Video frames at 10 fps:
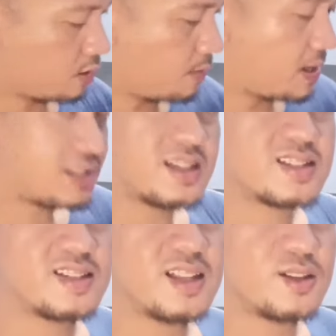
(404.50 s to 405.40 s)
itong
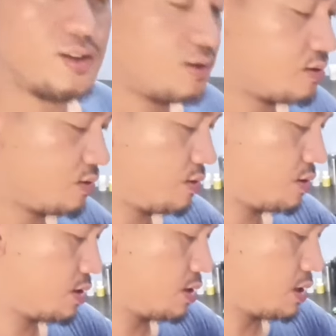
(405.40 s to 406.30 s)
kamatis na to,
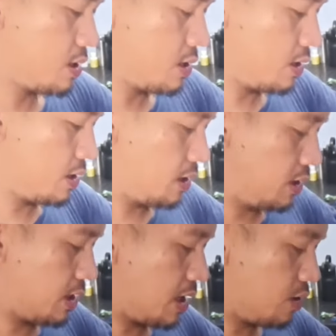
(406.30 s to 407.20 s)

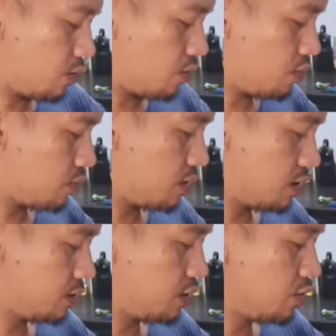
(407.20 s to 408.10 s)
na ano ko,
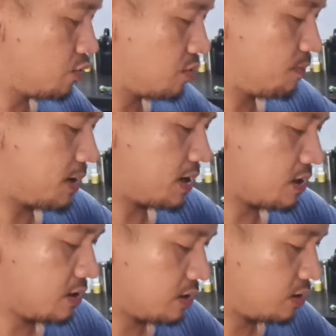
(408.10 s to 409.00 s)
gino,
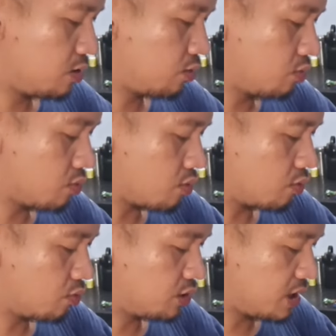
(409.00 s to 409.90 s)
parang
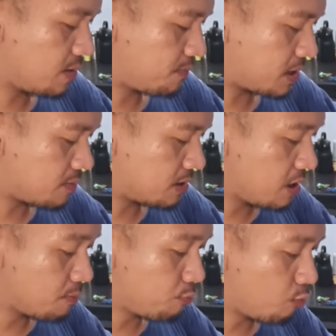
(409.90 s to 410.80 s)
dinudurog ko siya para
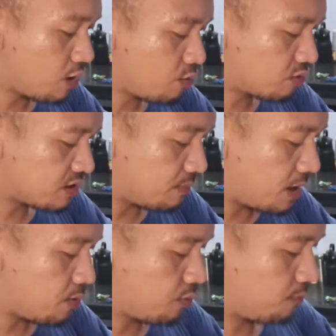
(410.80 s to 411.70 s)
maging pula yung
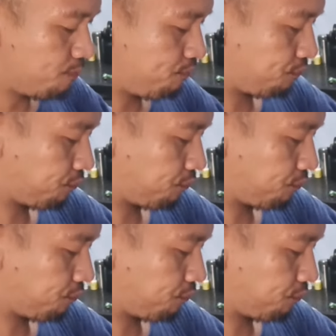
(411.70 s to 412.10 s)
sabaw.